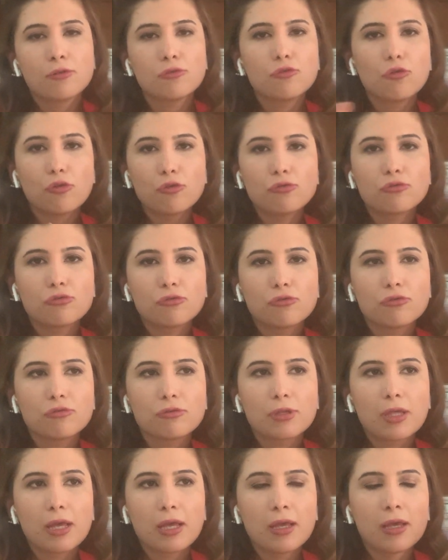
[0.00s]

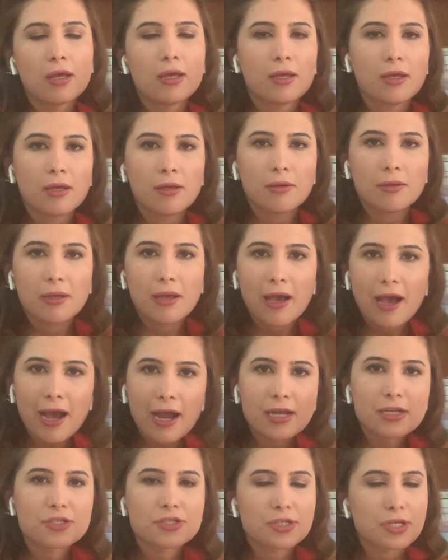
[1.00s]
Döndüğünde
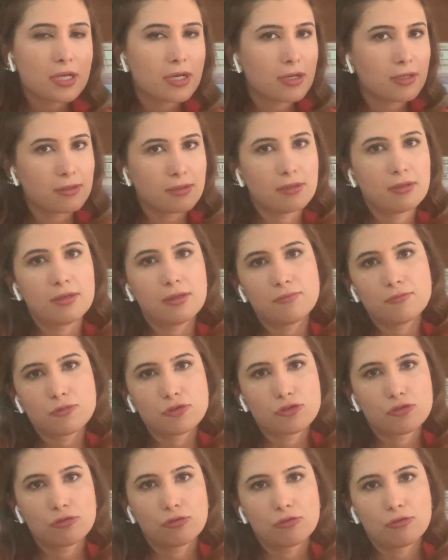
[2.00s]
her şeyi
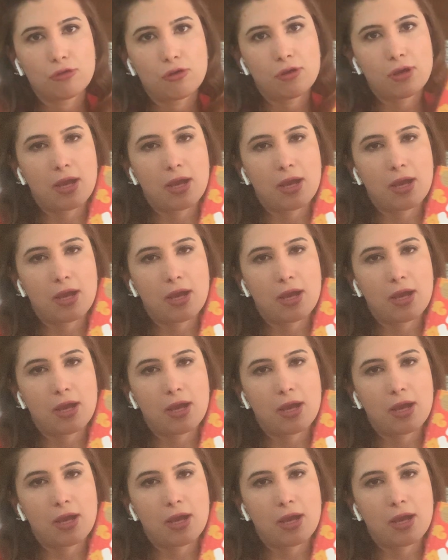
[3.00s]
hatırlamış oluyor.